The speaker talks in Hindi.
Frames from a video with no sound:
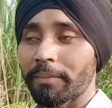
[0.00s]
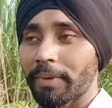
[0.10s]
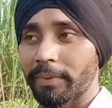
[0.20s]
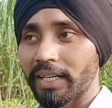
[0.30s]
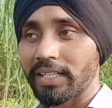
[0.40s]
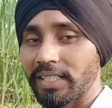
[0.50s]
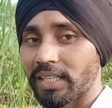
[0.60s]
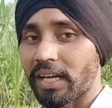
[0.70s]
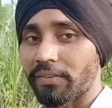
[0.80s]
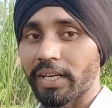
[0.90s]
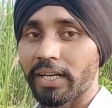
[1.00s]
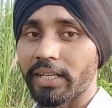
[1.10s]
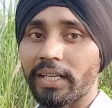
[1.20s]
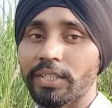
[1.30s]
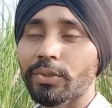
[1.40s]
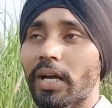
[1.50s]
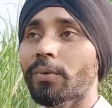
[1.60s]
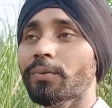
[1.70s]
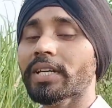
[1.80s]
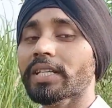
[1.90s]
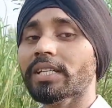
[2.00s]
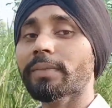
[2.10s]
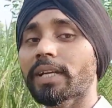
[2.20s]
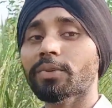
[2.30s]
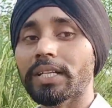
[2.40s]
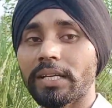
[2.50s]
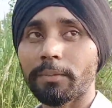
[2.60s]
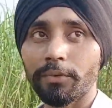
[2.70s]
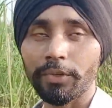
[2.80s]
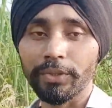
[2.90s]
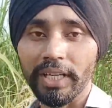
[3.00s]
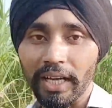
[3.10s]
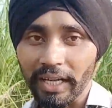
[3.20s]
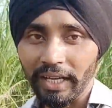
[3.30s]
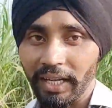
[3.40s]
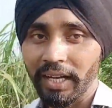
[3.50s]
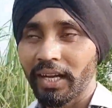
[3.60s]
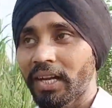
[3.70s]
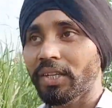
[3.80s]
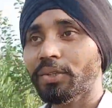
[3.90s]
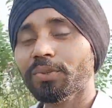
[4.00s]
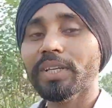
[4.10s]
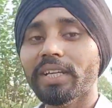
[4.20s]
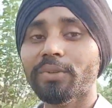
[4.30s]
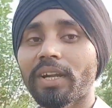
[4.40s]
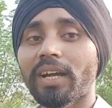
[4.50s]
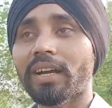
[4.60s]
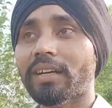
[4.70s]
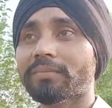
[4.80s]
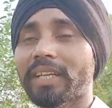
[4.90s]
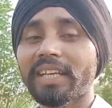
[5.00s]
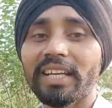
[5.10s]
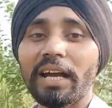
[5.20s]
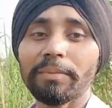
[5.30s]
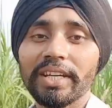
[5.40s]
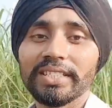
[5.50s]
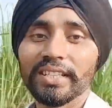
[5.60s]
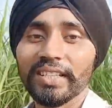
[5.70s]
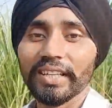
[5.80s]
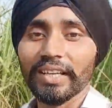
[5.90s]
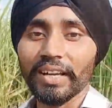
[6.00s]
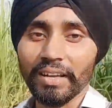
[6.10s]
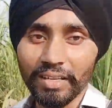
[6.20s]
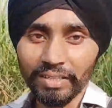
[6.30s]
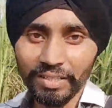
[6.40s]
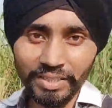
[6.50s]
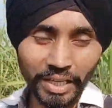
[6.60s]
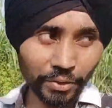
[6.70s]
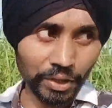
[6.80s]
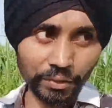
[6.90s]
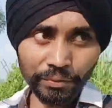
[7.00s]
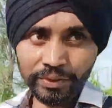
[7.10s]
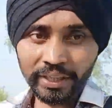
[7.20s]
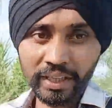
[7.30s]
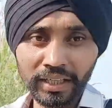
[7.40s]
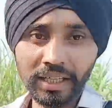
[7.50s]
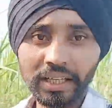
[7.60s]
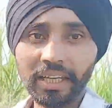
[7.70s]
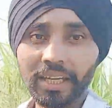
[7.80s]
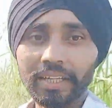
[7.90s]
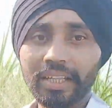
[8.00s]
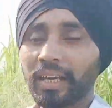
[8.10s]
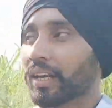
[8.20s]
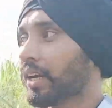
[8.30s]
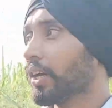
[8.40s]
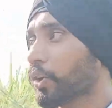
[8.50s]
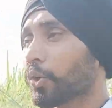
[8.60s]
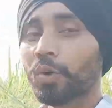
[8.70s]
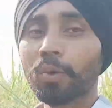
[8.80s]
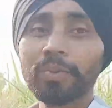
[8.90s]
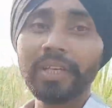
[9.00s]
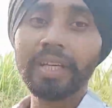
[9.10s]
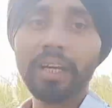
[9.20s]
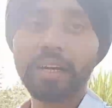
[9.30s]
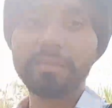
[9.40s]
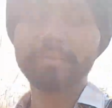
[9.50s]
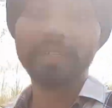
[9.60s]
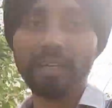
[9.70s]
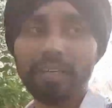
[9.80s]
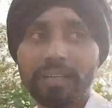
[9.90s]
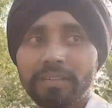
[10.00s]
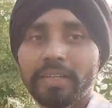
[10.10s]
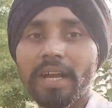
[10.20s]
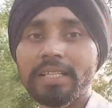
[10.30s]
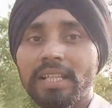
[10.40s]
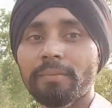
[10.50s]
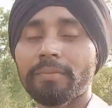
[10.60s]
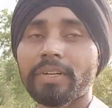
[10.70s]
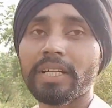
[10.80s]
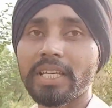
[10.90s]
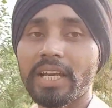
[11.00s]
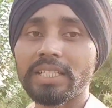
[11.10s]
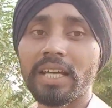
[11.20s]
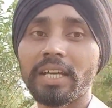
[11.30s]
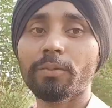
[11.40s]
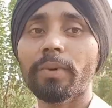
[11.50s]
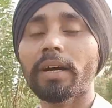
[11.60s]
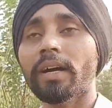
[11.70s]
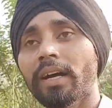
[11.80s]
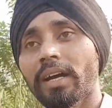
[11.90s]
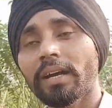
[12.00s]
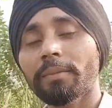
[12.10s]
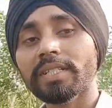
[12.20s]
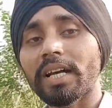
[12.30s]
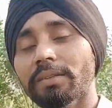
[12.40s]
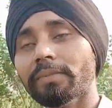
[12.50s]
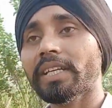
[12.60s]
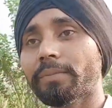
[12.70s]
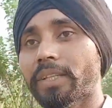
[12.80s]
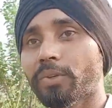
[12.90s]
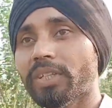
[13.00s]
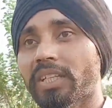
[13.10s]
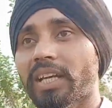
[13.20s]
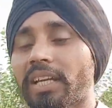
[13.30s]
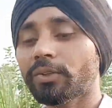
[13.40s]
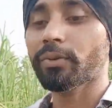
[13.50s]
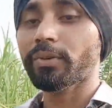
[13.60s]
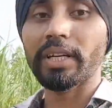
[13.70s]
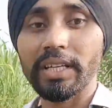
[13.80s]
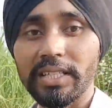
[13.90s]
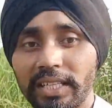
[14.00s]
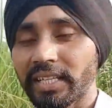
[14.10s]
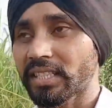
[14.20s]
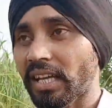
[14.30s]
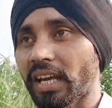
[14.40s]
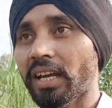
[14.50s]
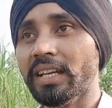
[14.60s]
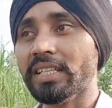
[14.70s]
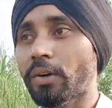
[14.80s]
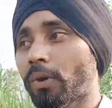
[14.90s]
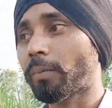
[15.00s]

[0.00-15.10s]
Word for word: मैं अपने घर से काफ़ी आगे निकल चुका हूँ जैसे कि मैंने थोड़ा सा आपको व्यू दिखाया है तो ये थोड़ा एरिया आप देख सकते हैं चारों तरफ ये गन्ने के खेत है खूब ये ना रास्ता कच्चा रास्ता है तो बरसात में ये बंद हो जाता है तो इसलिए सारा ऐसा हुआ